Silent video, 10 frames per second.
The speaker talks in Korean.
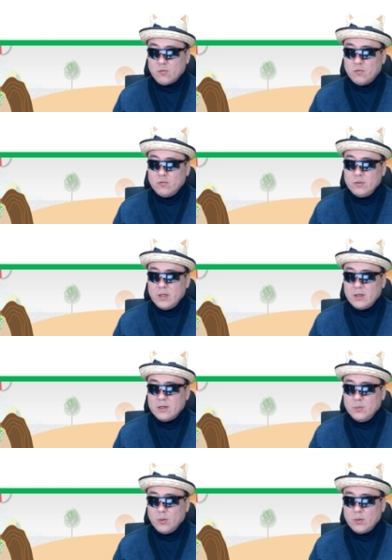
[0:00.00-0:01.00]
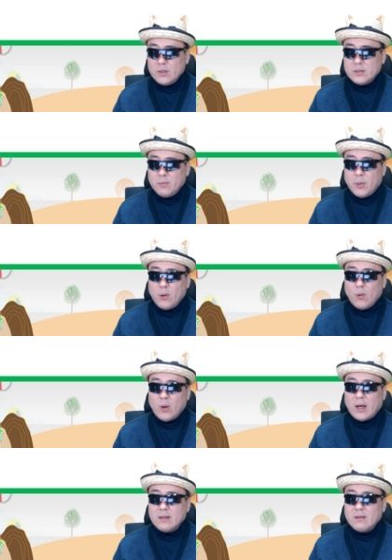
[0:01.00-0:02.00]
국내 금융권에서 별로
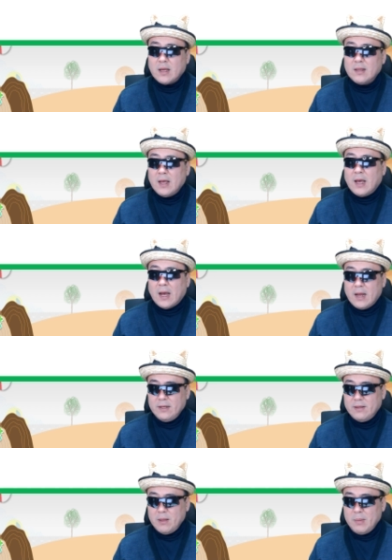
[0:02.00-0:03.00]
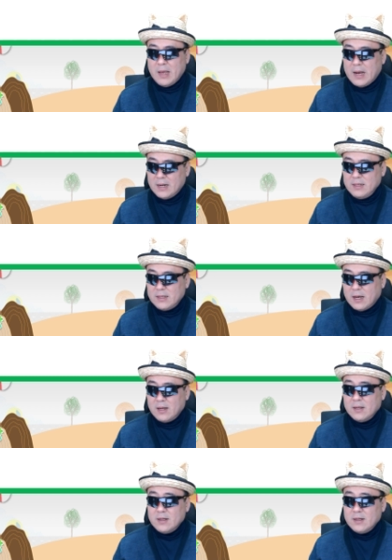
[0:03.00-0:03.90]
핫한 아이템이 아니다.